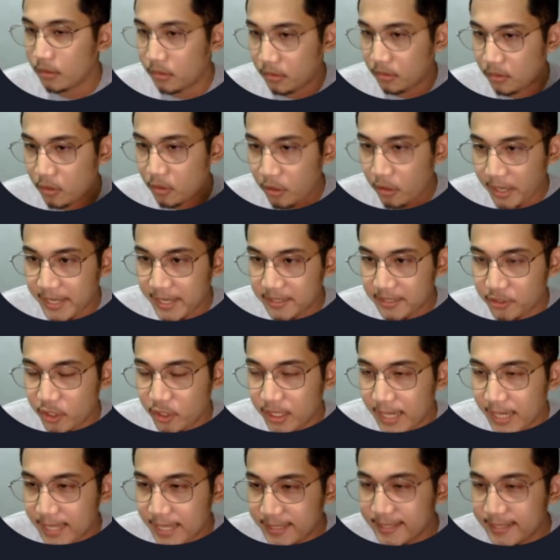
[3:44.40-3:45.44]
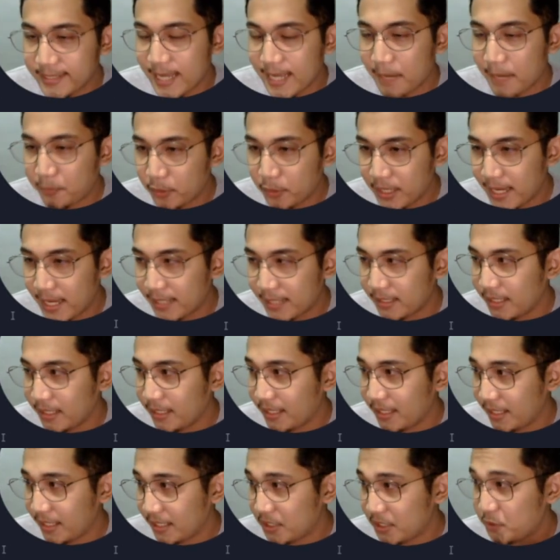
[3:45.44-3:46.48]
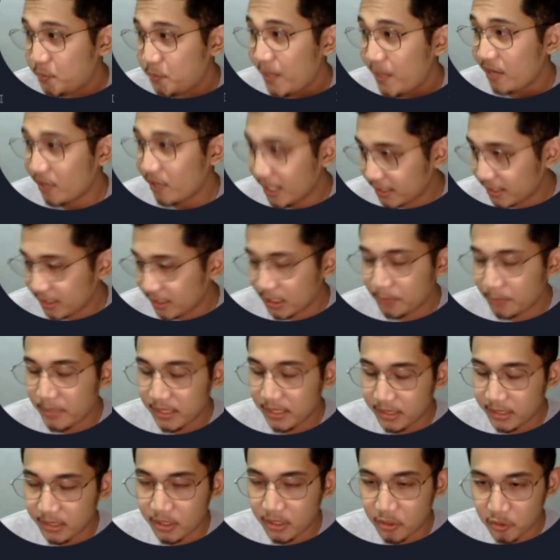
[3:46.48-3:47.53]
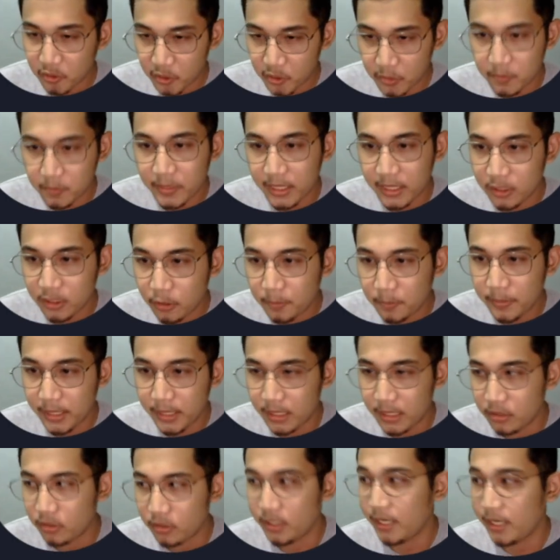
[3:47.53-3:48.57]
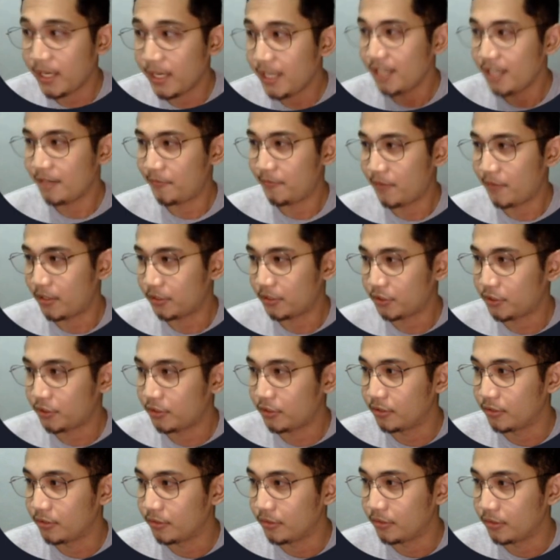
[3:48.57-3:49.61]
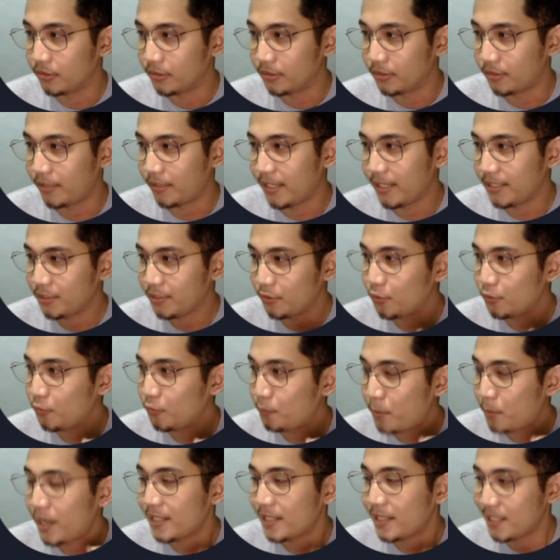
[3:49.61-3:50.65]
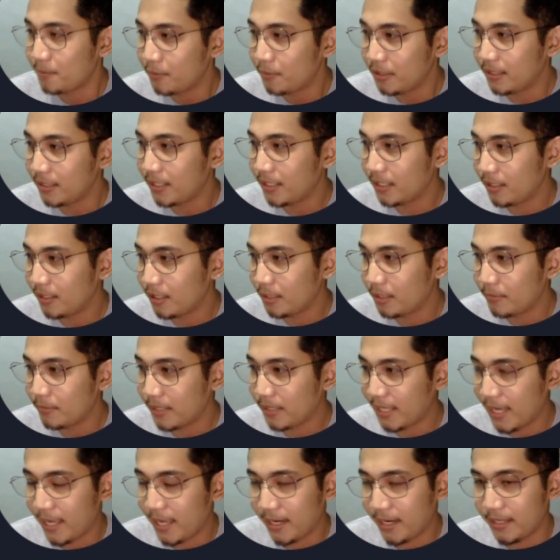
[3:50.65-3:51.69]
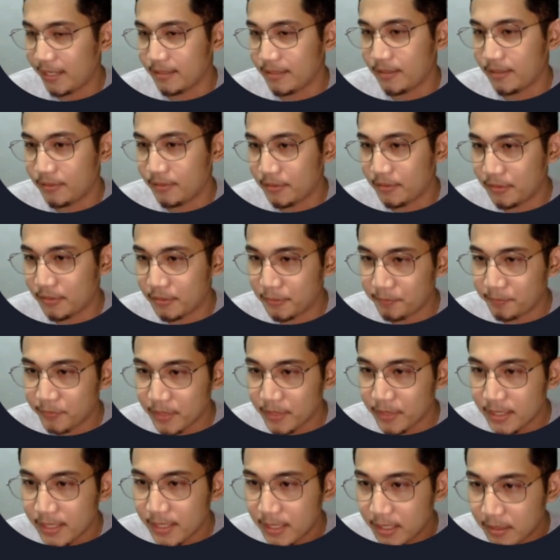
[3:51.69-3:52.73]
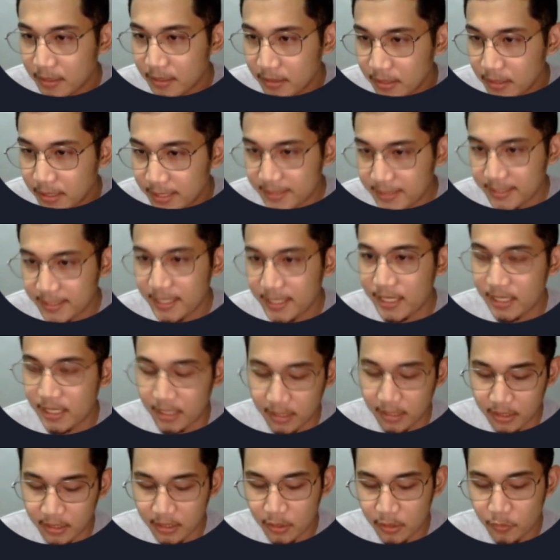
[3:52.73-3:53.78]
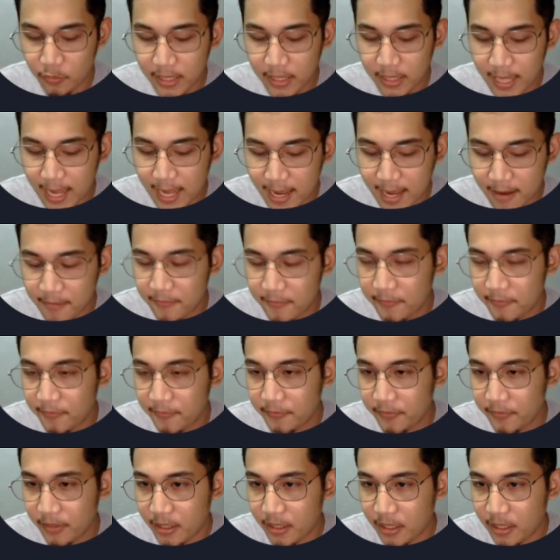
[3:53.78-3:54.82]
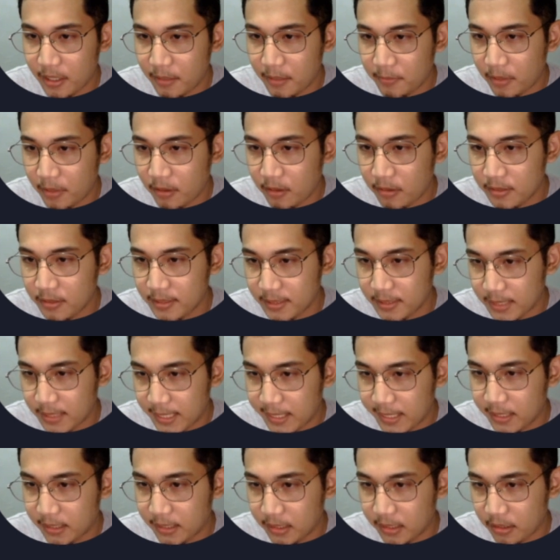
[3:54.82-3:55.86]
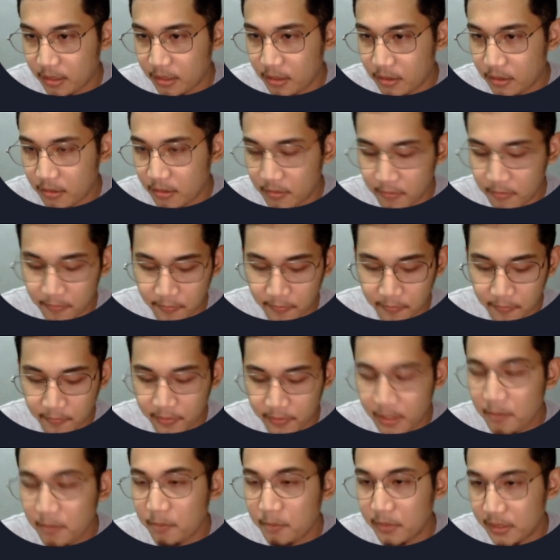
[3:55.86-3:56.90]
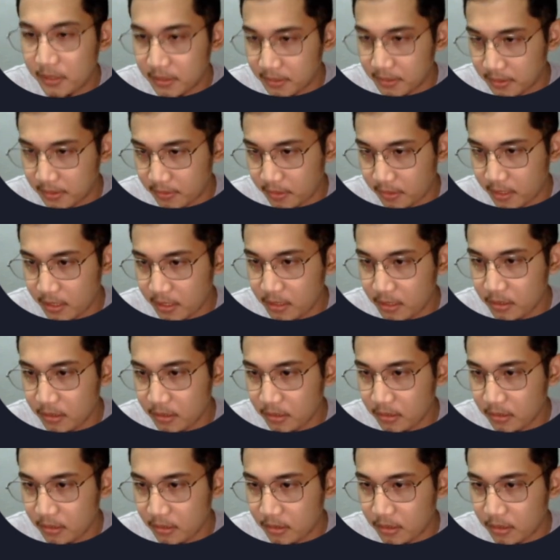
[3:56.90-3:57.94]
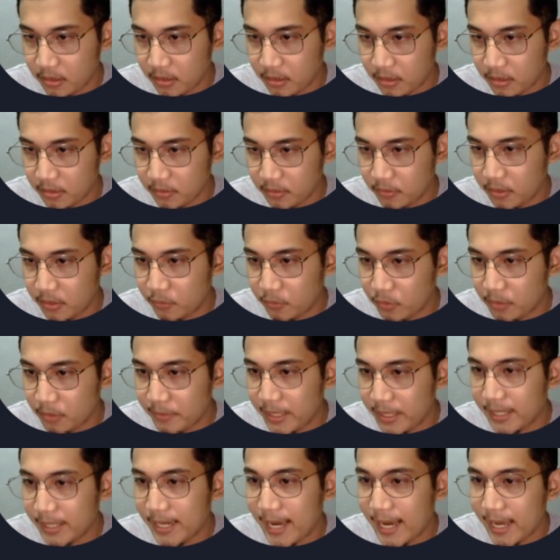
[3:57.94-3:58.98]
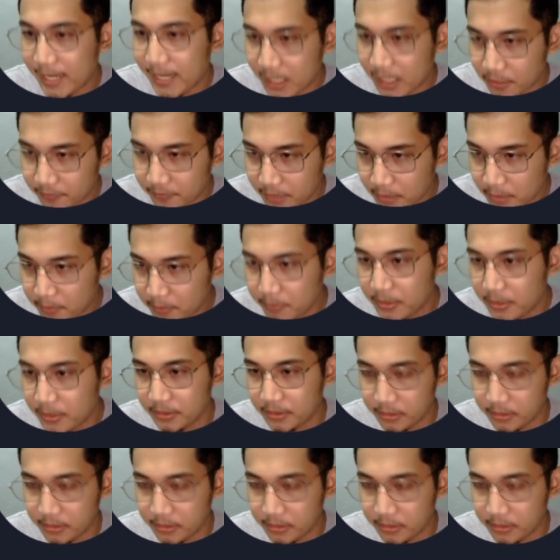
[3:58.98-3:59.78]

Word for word: Okay, so yung last example natin is paano natin gamitin yung spread operator in a function. Okay, so possible din yun na mangyari. So, let's say, you will have um, a constant of numbers, okay? So, it will be an array of numbers.